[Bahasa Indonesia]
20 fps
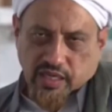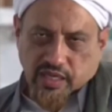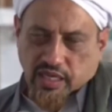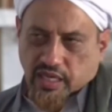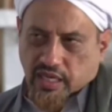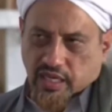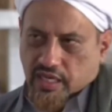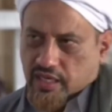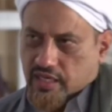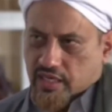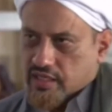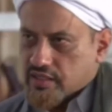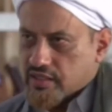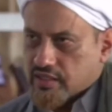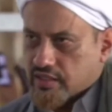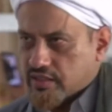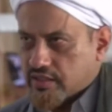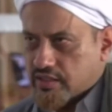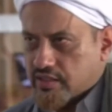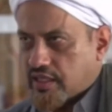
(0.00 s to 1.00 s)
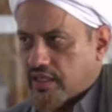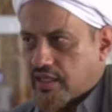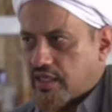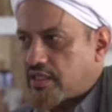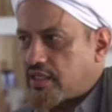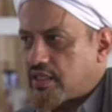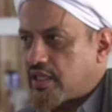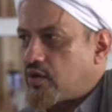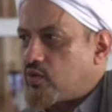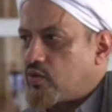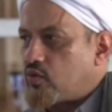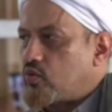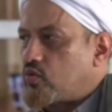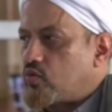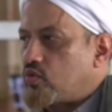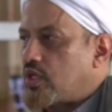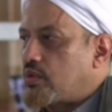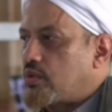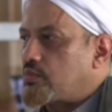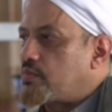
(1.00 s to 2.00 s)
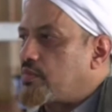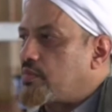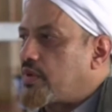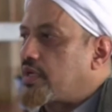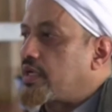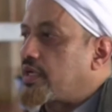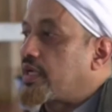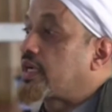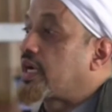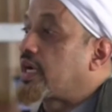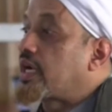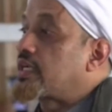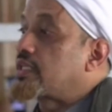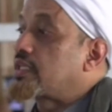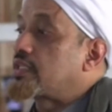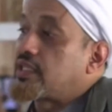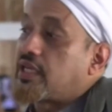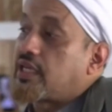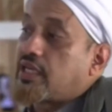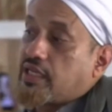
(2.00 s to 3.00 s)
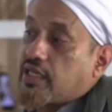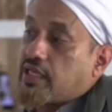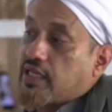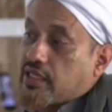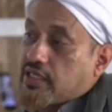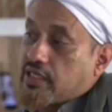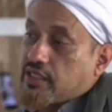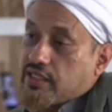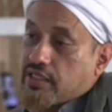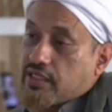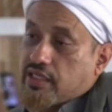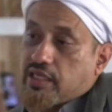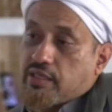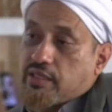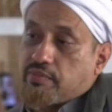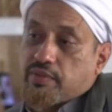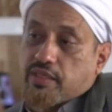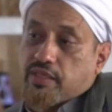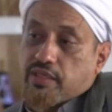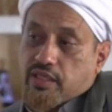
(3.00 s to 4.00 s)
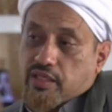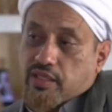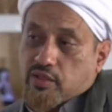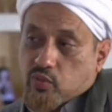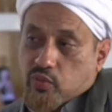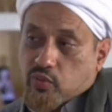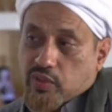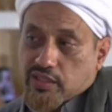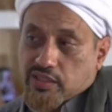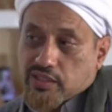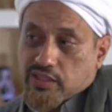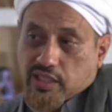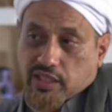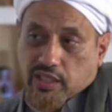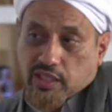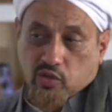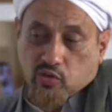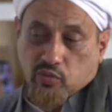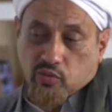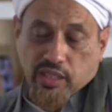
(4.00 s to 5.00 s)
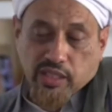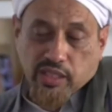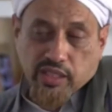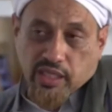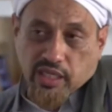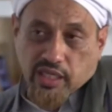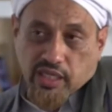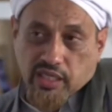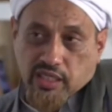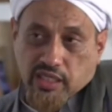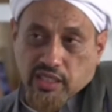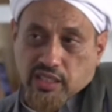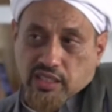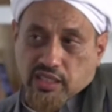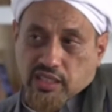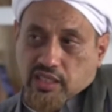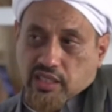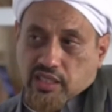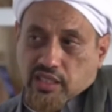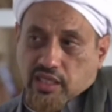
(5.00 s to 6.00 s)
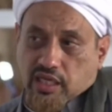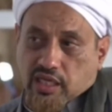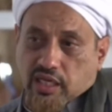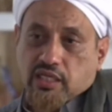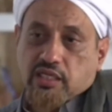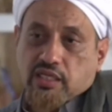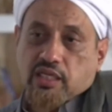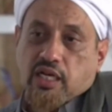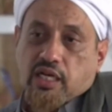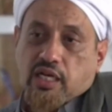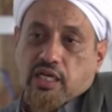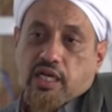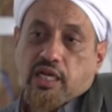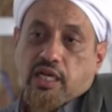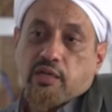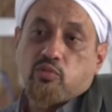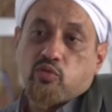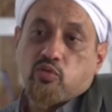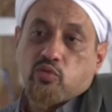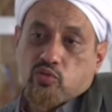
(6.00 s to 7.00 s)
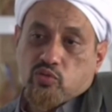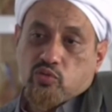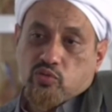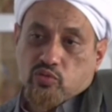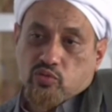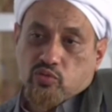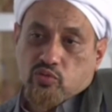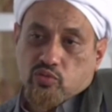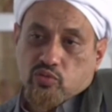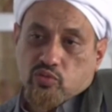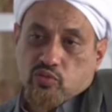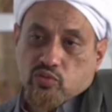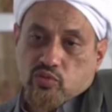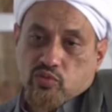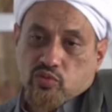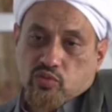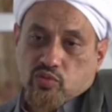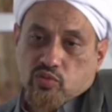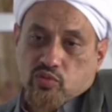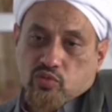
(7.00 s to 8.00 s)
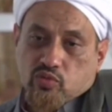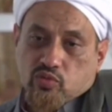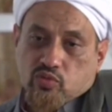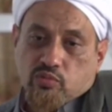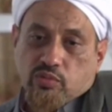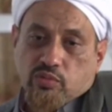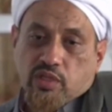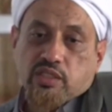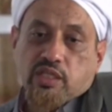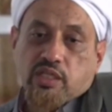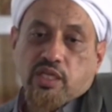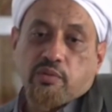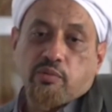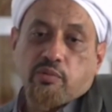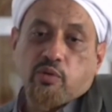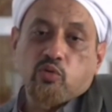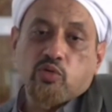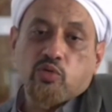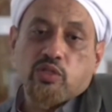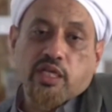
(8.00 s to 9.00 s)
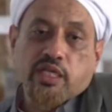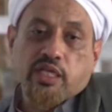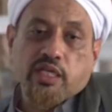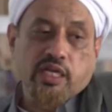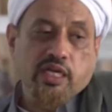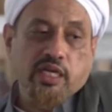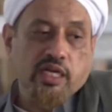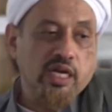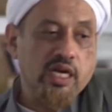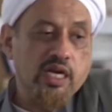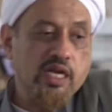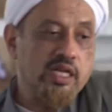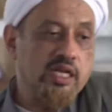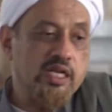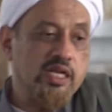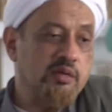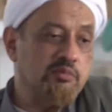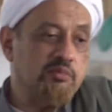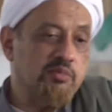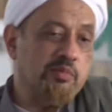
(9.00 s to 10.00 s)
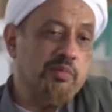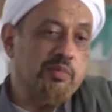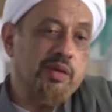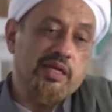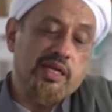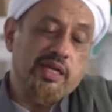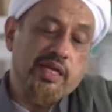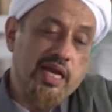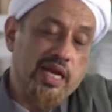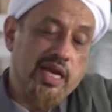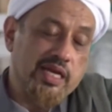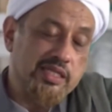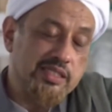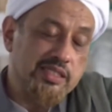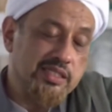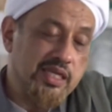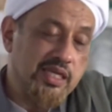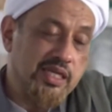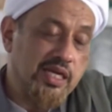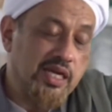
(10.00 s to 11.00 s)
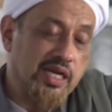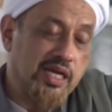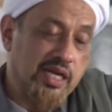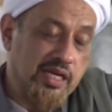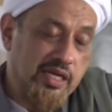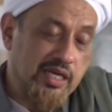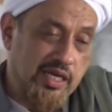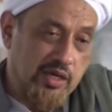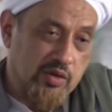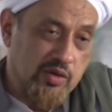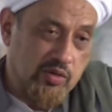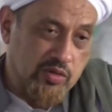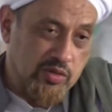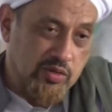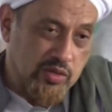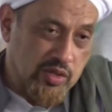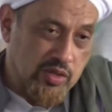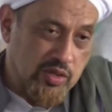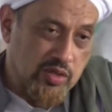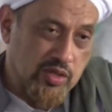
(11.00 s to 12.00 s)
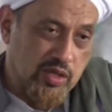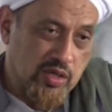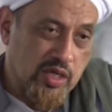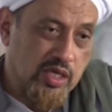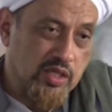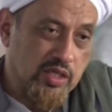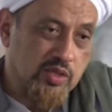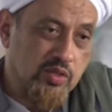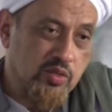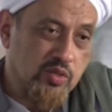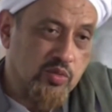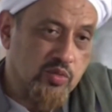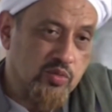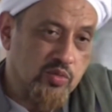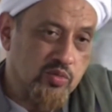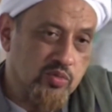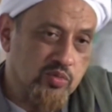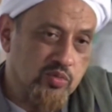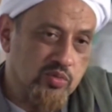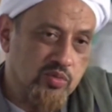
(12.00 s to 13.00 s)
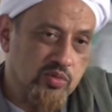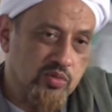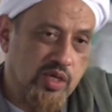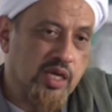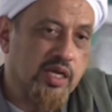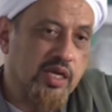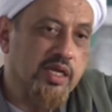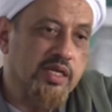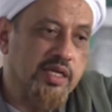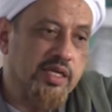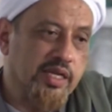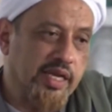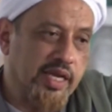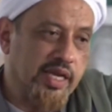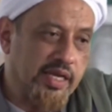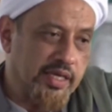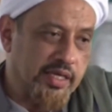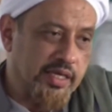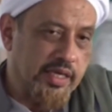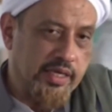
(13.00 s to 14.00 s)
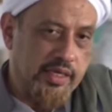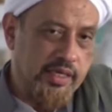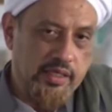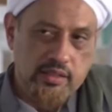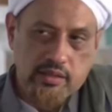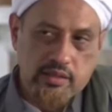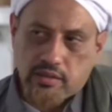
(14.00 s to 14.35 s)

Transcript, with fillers: Bilal saya tahu yang memerdekakan saya daripada tuan saya Umayyah adalah kamu cuma saya mau tanya anda memerdekakan saya karena Allah atau karena diri anda